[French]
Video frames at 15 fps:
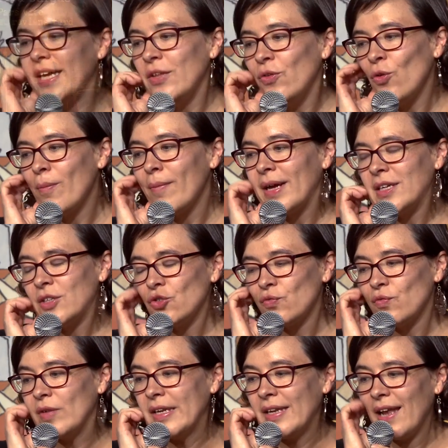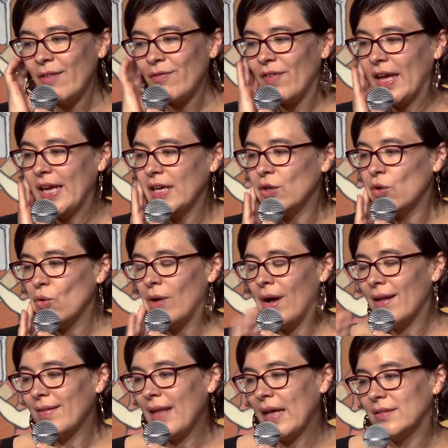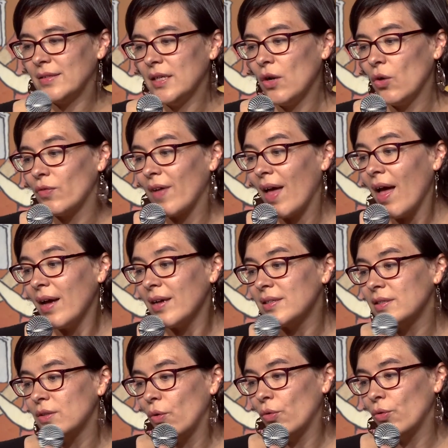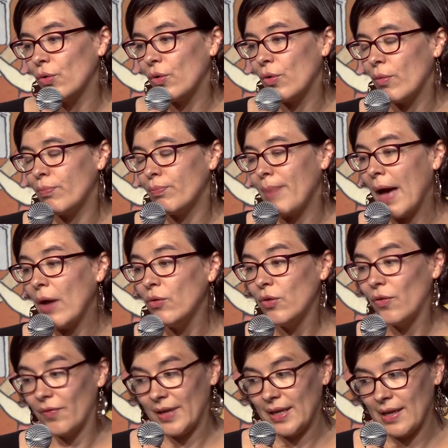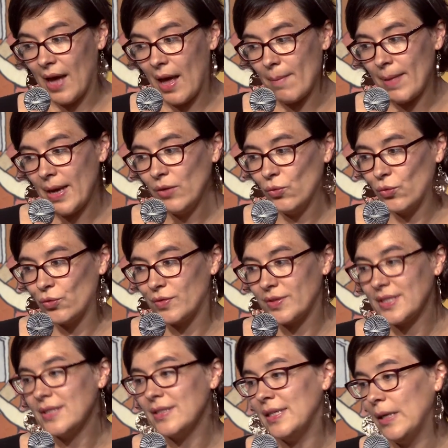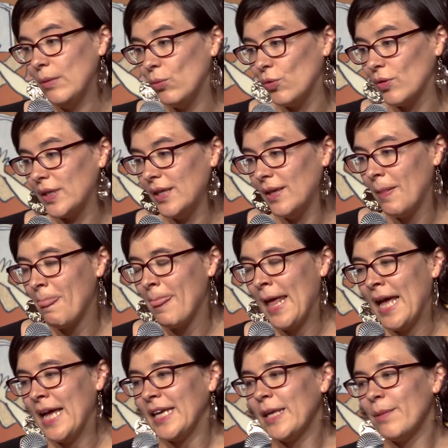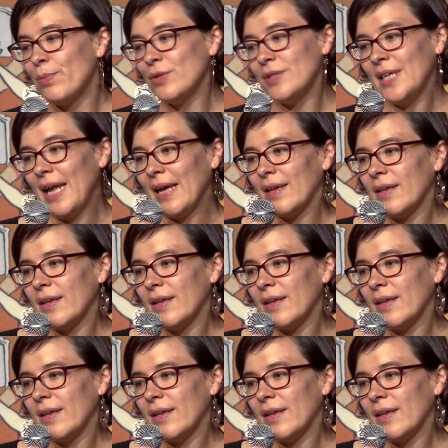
Et demain, je voulais là faire écho à un article très récent de, paru dans Télérama, donc de Cécile Muri, qui posait la